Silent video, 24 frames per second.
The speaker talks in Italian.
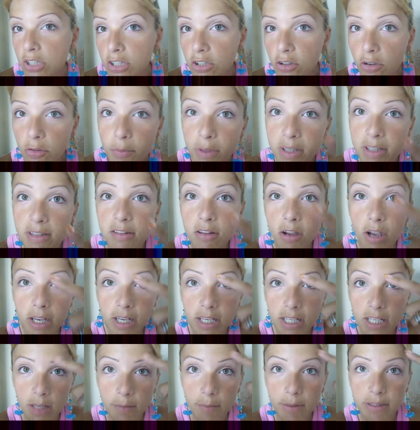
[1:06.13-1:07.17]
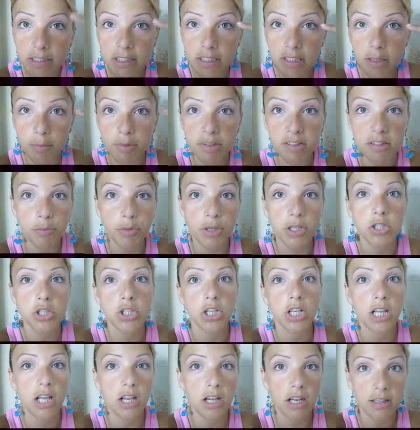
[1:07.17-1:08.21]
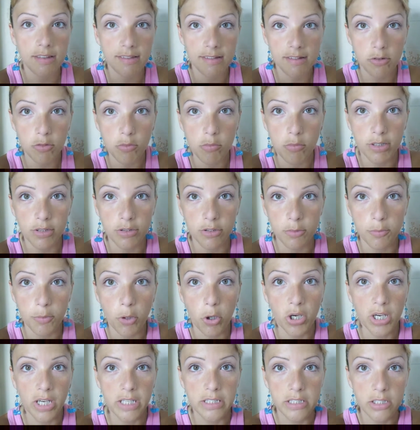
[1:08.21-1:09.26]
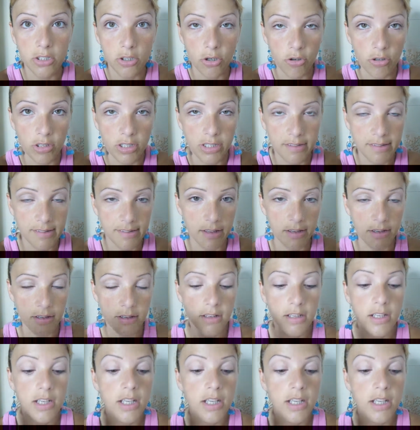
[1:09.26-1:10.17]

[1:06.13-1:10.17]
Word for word: e ho messo anche la matita per sopracciglia la 04 Mocha di Collistar.